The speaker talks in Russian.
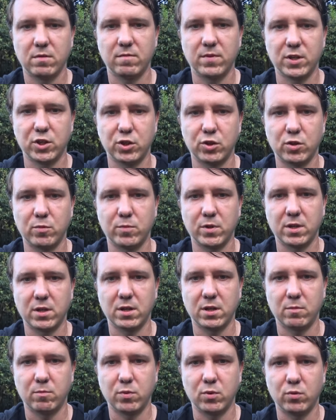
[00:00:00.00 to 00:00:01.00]
Ваш номер
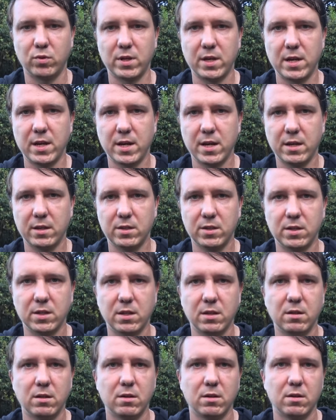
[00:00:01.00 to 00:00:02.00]
как бы
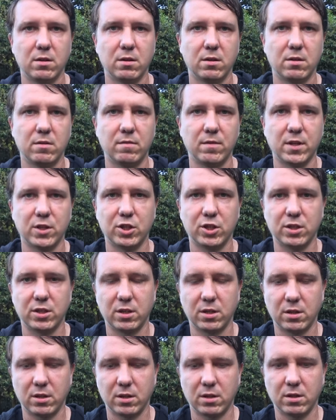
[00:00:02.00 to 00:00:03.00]
удаляется –
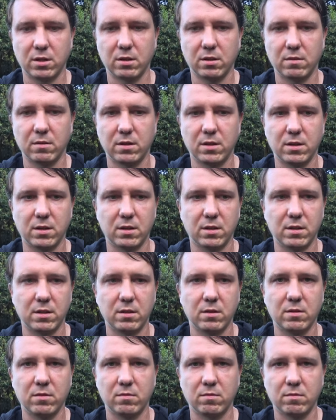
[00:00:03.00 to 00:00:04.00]
ваши э,
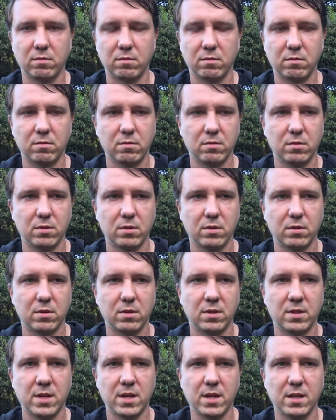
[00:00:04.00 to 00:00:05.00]
ну,
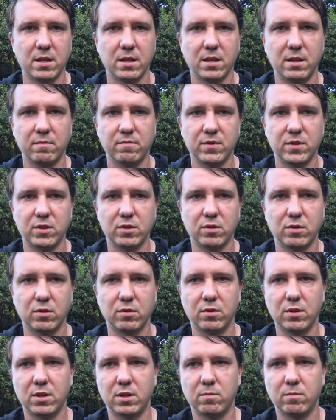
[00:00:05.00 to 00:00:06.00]
данные,
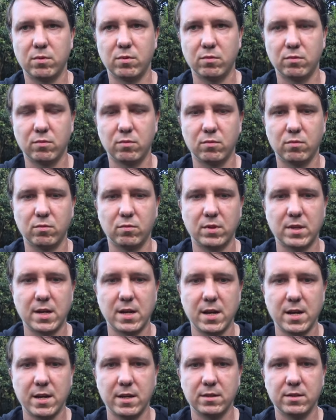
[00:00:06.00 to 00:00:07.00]
все как бы
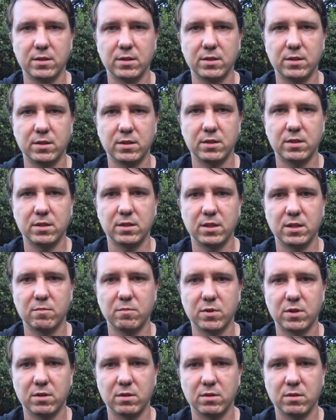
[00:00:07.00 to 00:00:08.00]
удаляется из
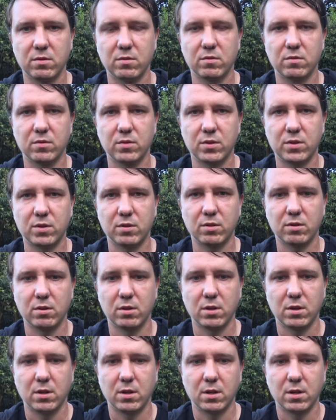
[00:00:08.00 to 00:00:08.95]
системы, все.